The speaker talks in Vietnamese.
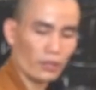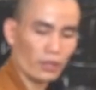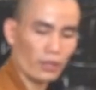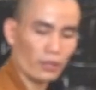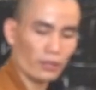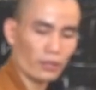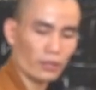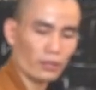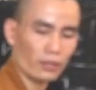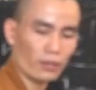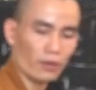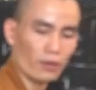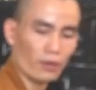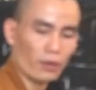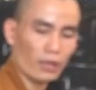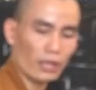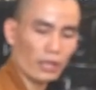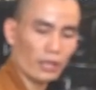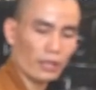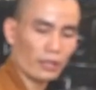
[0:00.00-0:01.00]
trở nên
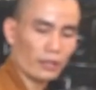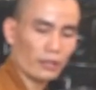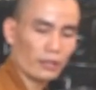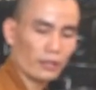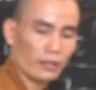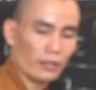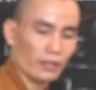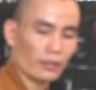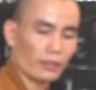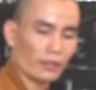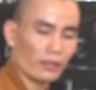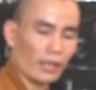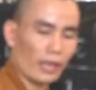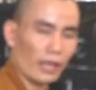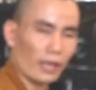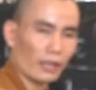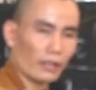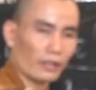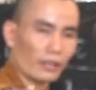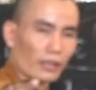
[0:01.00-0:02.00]
hoa, nên thức
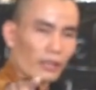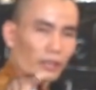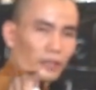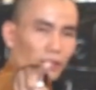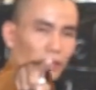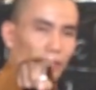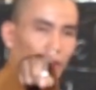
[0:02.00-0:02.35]
ăn, nên cái thứ